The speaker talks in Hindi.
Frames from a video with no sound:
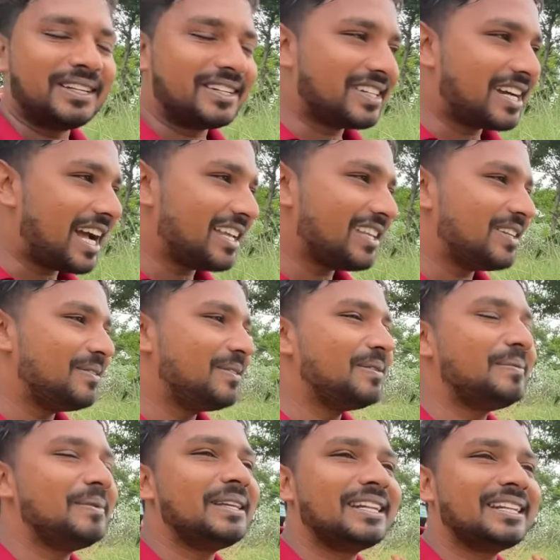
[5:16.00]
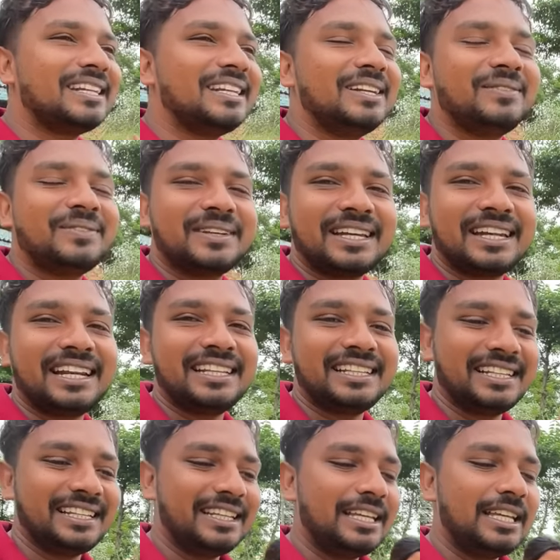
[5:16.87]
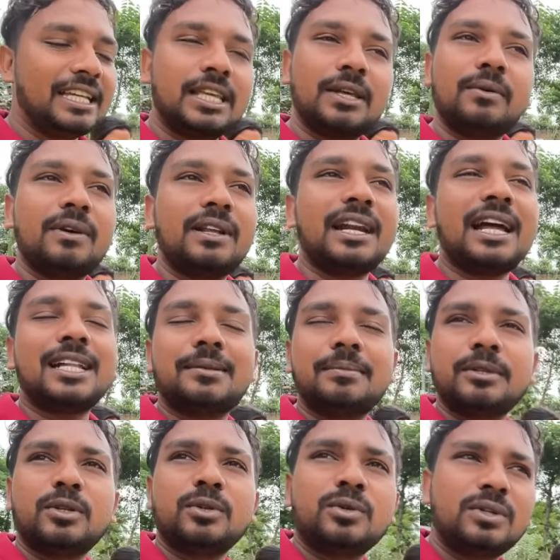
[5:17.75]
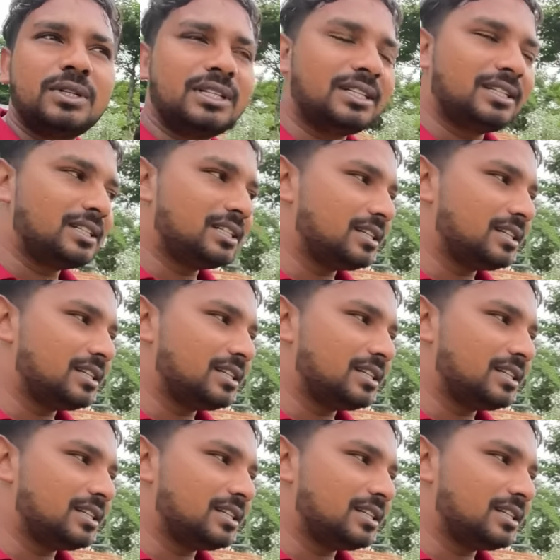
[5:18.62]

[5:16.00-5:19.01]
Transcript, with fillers: और काजल भी मेरा हेल्प कराई थी क्योंकि रात में तो कोई